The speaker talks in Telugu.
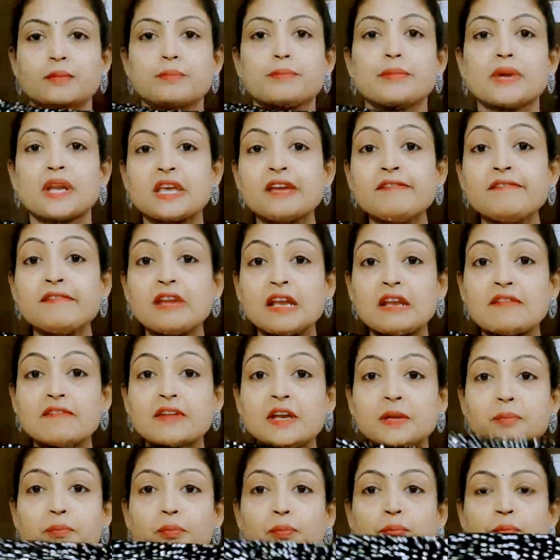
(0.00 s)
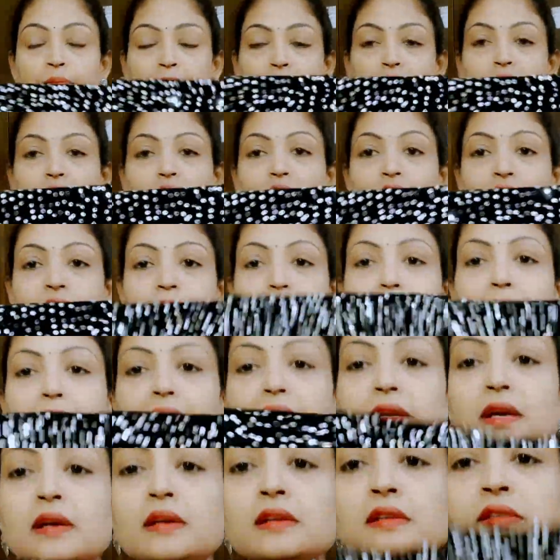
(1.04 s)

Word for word: మనకి వెల్వెట్ క్లాత్ పైన